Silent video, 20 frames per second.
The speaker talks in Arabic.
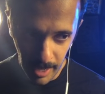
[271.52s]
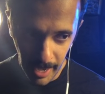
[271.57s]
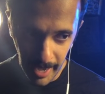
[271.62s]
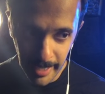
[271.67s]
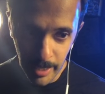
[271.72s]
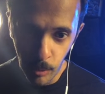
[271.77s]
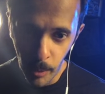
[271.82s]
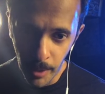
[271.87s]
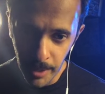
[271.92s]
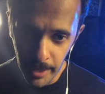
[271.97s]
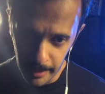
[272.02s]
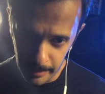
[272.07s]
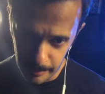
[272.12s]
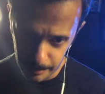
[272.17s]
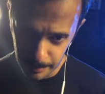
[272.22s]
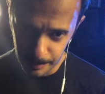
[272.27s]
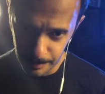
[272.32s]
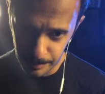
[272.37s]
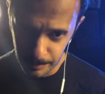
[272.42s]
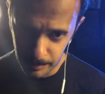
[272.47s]
حيوانه
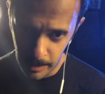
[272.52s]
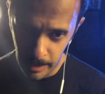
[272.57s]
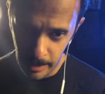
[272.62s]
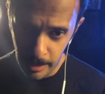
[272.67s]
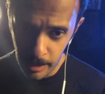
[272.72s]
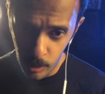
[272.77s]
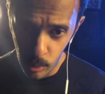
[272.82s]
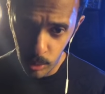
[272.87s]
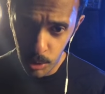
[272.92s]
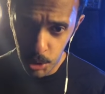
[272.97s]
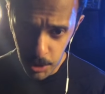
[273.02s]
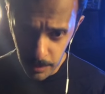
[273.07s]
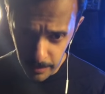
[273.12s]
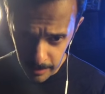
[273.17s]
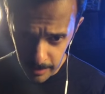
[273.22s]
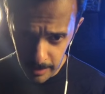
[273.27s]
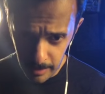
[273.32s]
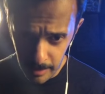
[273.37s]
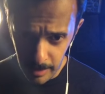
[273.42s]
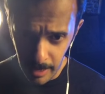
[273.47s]
اللي يقول
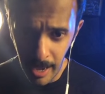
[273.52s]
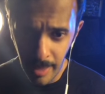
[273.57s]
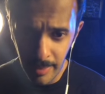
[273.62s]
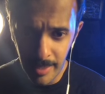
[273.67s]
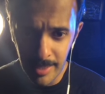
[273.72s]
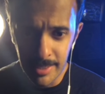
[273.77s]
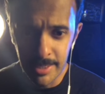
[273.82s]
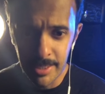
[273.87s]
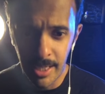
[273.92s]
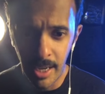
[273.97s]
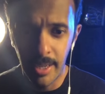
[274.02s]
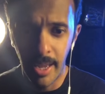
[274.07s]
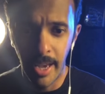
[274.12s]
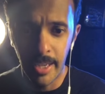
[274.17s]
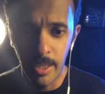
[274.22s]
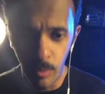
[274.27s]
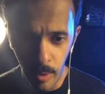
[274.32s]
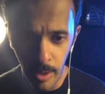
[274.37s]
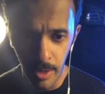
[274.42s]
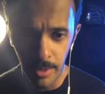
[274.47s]
كذي هذا انسان
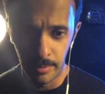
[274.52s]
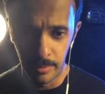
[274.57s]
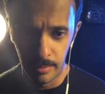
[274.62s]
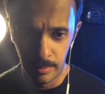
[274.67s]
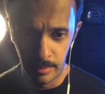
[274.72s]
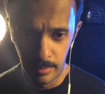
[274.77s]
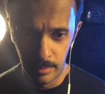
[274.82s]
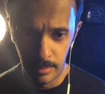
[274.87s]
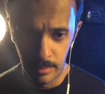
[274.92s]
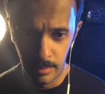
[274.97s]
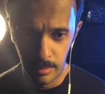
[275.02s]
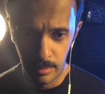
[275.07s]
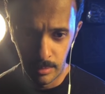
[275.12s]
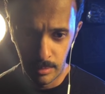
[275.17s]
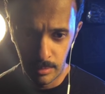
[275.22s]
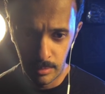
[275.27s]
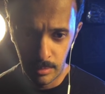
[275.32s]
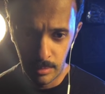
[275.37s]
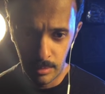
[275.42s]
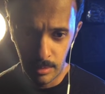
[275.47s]
حيوان
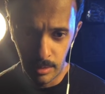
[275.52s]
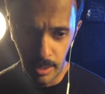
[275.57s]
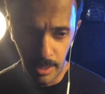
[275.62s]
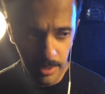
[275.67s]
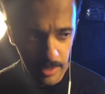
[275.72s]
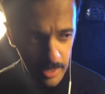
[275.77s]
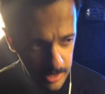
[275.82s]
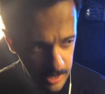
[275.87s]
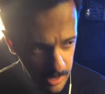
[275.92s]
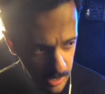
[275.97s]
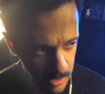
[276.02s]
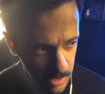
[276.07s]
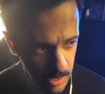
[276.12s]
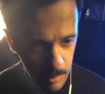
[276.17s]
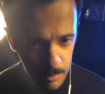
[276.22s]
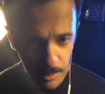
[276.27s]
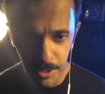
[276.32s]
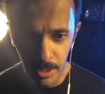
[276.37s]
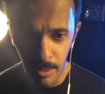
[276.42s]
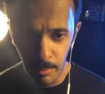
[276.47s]
احنا كلنا
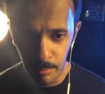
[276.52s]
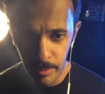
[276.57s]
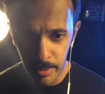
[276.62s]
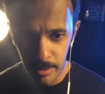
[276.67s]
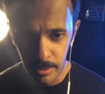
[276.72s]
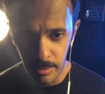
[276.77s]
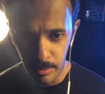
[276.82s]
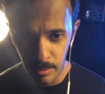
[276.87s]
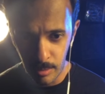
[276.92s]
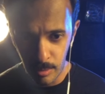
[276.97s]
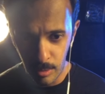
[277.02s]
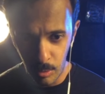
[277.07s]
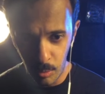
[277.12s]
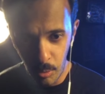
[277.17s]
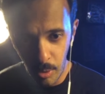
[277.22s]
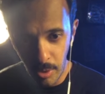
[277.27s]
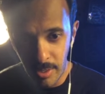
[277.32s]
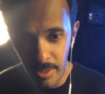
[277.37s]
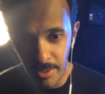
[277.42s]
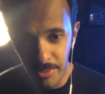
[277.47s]
متربين
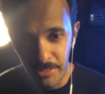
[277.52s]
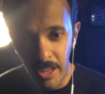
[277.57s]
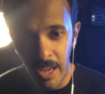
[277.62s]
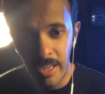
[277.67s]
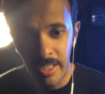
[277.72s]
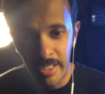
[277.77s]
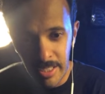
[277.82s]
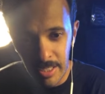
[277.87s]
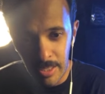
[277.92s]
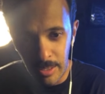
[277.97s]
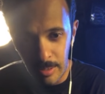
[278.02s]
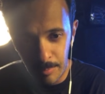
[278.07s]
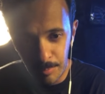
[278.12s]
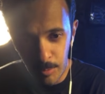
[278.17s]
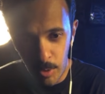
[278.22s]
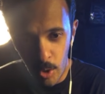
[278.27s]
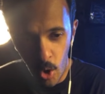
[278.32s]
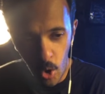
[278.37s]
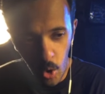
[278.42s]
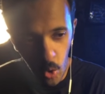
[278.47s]
واحنا طالعين
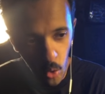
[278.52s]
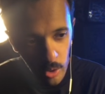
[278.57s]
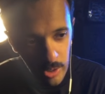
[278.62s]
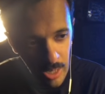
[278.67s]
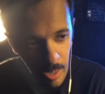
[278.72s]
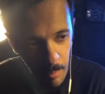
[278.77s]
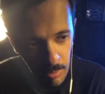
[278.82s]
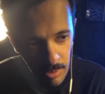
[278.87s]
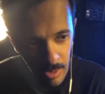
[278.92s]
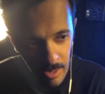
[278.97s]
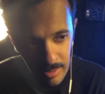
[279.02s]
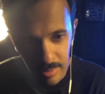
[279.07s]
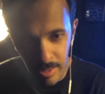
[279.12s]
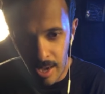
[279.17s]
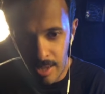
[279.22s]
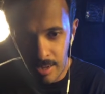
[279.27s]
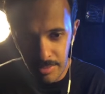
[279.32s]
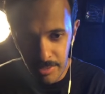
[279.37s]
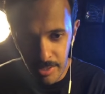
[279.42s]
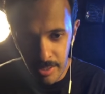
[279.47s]
وقبل ما نطلع
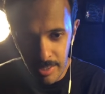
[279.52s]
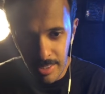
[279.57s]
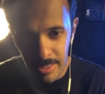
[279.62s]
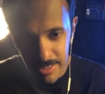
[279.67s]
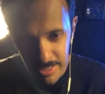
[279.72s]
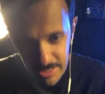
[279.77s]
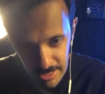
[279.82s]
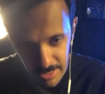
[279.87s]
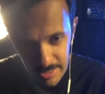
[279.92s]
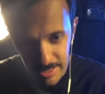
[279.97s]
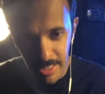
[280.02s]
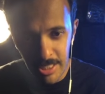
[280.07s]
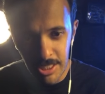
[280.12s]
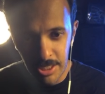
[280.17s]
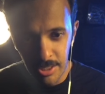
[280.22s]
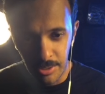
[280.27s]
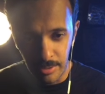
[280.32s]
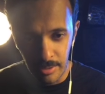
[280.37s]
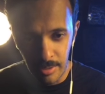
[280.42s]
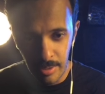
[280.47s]
على الدنيا تسعة
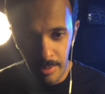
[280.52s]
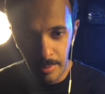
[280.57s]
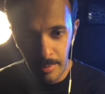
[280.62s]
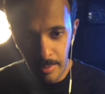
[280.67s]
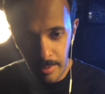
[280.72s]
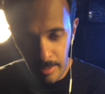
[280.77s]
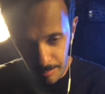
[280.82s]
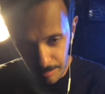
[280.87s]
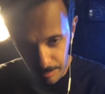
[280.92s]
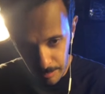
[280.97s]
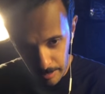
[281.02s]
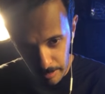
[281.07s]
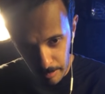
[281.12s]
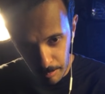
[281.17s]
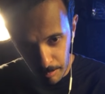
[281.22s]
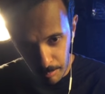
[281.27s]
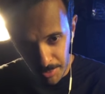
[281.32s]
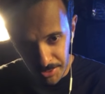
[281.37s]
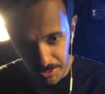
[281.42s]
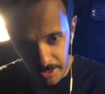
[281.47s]
اشهر
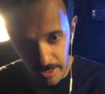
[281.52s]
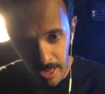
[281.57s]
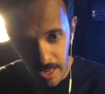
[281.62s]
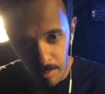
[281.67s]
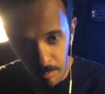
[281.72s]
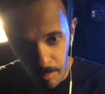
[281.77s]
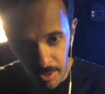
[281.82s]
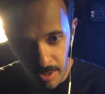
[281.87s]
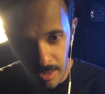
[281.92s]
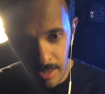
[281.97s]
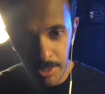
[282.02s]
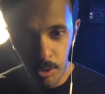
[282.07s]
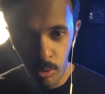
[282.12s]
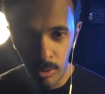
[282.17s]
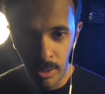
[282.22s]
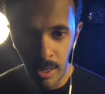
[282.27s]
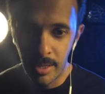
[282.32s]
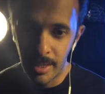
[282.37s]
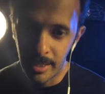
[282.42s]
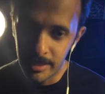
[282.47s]
بطن هالمره اللي
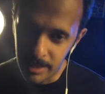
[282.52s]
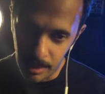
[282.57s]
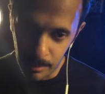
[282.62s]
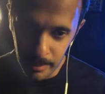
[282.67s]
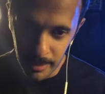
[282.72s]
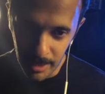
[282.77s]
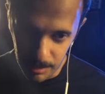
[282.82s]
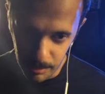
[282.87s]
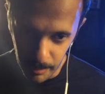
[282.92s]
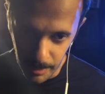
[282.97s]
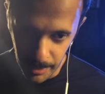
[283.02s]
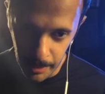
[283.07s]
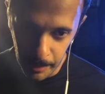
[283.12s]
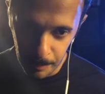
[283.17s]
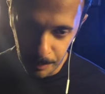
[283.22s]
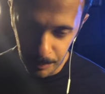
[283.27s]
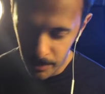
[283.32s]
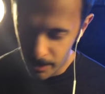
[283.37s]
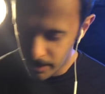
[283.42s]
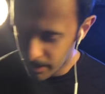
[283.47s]
تقول عنها تربيه مره
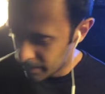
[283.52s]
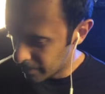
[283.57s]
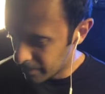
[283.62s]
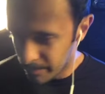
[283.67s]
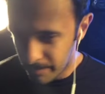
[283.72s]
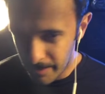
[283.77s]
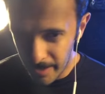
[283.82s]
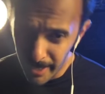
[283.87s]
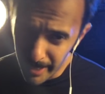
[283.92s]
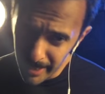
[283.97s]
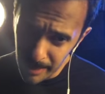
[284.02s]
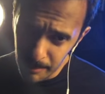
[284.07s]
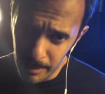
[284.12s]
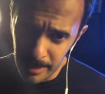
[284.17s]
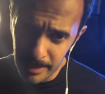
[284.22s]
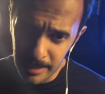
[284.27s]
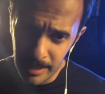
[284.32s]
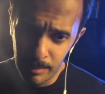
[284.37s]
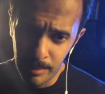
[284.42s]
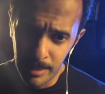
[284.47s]
فعيب
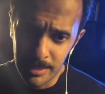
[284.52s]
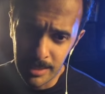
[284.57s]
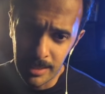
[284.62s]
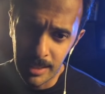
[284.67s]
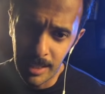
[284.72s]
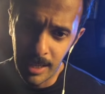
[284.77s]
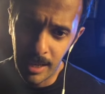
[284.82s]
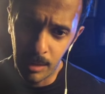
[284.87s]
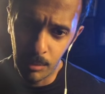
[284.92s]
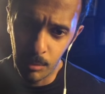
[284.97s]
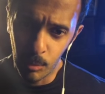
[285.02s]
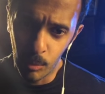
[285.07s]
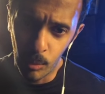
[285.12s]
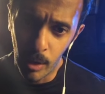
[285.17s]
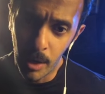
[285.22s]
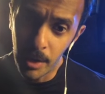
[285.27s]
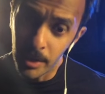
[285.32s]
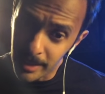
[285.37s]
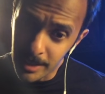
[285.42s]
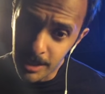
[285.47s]
هالكلمه تنقال وانا